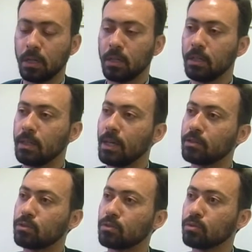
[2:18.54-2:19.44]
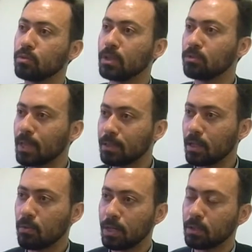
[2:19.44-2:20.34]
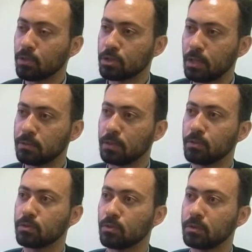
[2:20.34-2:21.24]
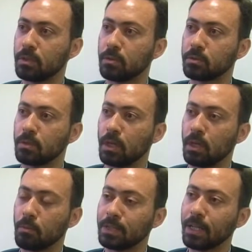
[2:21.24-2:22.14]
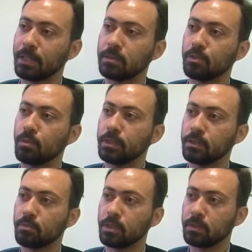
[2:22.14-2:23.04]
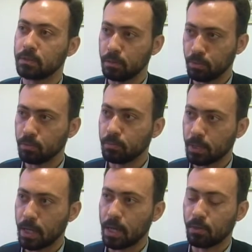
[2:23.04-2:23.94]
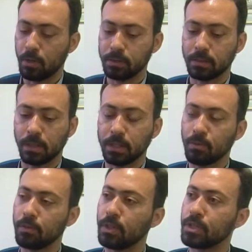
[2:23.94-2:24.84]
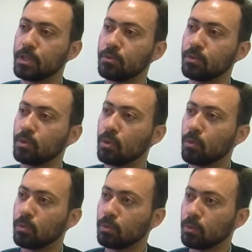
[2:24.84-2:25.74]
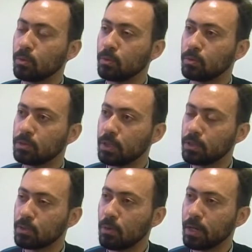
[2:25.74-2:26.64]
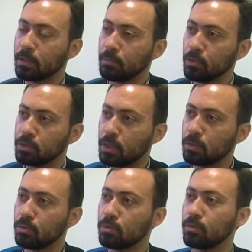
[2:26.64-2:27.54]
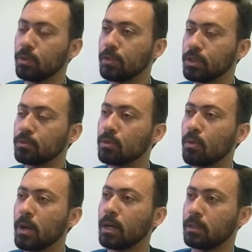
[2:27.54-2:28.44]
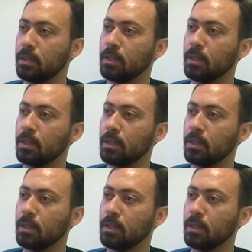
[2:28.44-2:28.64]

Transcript: E essa estrutura não está adequada à quantidade de serviços que nós temos. Uma delegacia de polícia de município, que é a nossa, ela tem um efetivo cerca de 40% do que um efetivo de uma comarca.